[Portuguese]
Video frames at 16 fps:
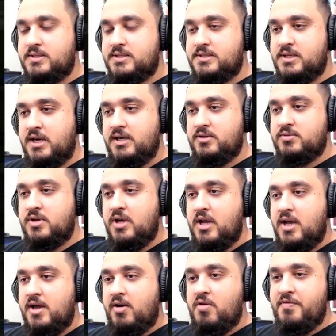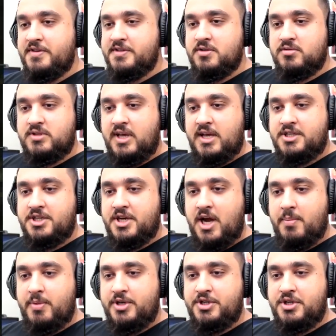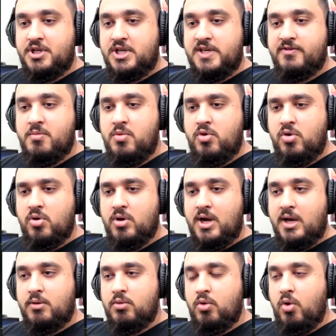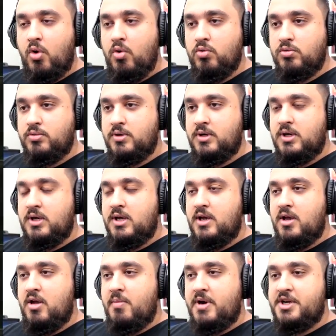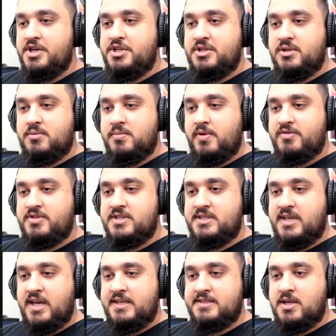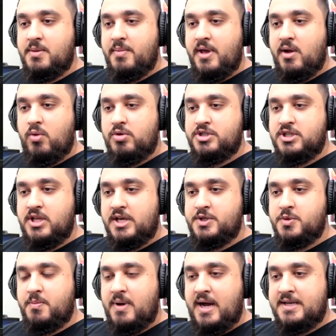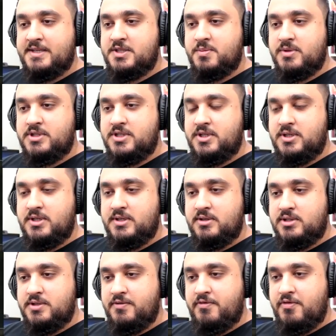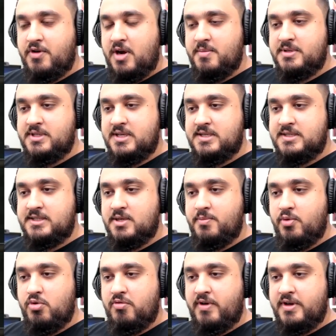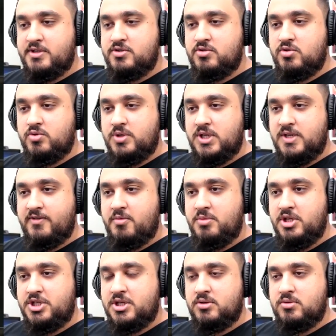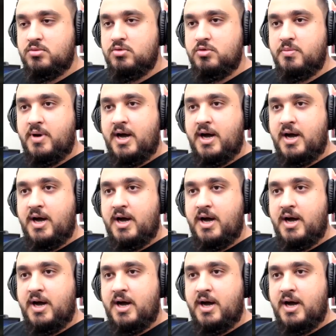Certo? Vamos fazer um teste rapidinho aqui, vamos colocar no low, para vocês querem saber a quantidade máxima de, de frames que esse CPU vai instruir. Vamos deixar tudo no